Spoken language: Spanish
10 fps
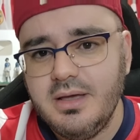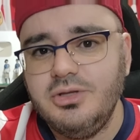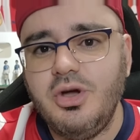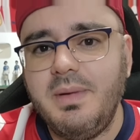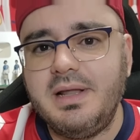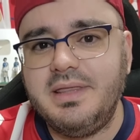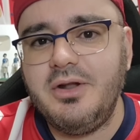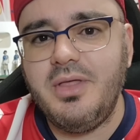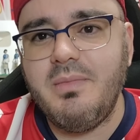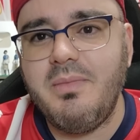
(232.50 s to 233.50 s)
Yo me
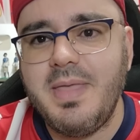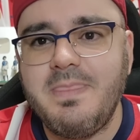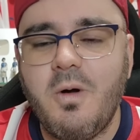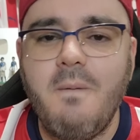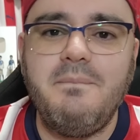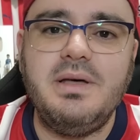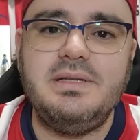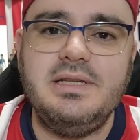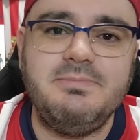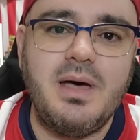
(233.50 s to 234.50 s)
retiro de momento, compas.
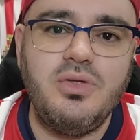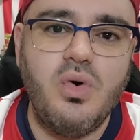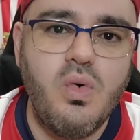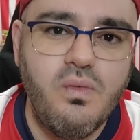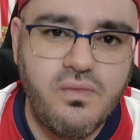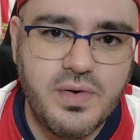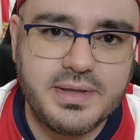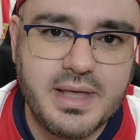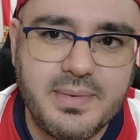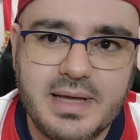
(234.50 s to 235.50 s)
Les mando un
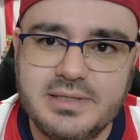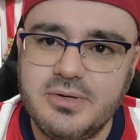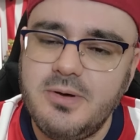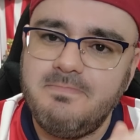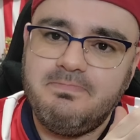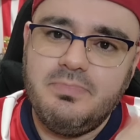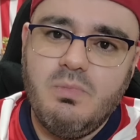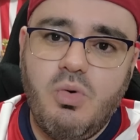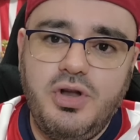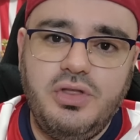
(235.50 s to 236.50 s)
fuerte abrazo.
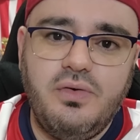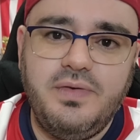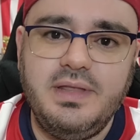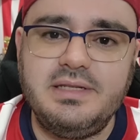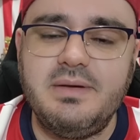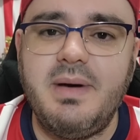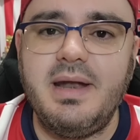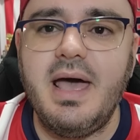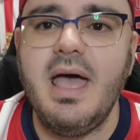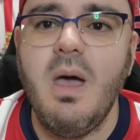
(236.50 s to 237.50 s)
Bonito fin de
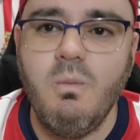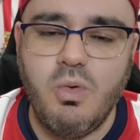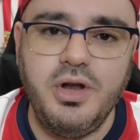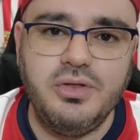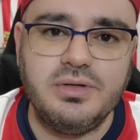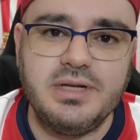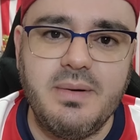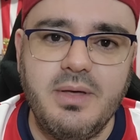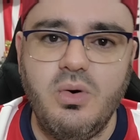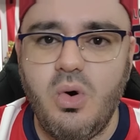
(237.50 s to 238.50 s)
semana, bonito
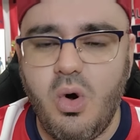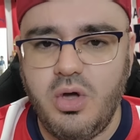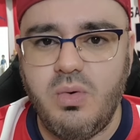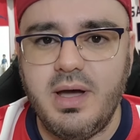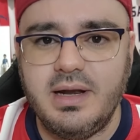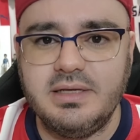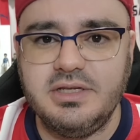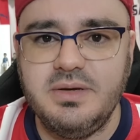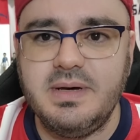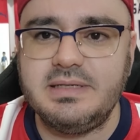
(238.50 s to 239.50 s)
sábado. Hoy juegan las
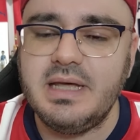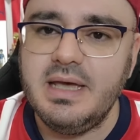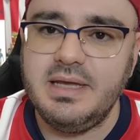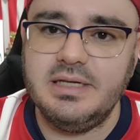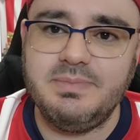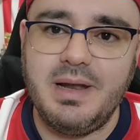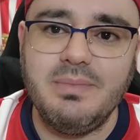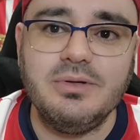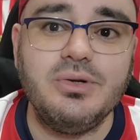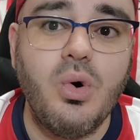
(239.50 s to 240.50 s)
Chivas y
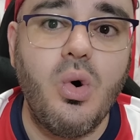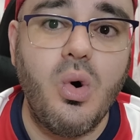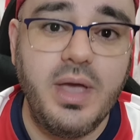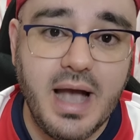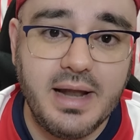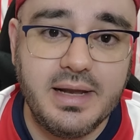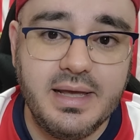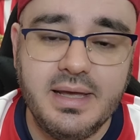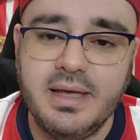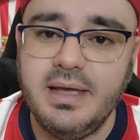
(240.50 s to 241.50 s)
esperemos hoy
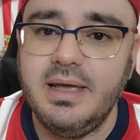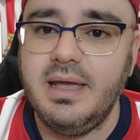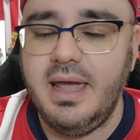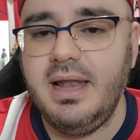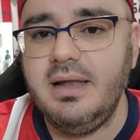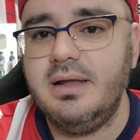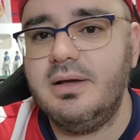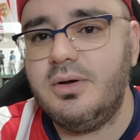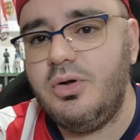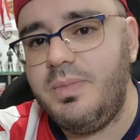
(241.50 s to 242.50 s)
gane el
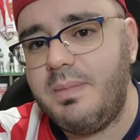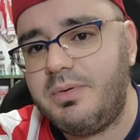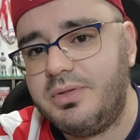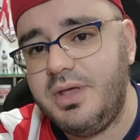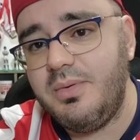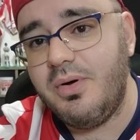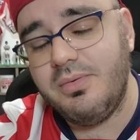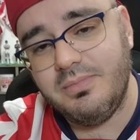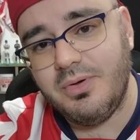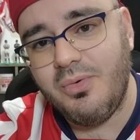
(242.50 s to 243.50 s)
Club Deportivo
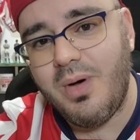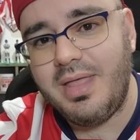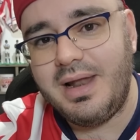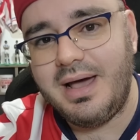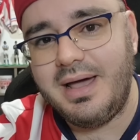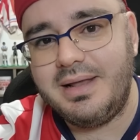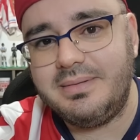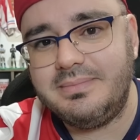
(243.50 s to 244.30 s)
Guadalajara.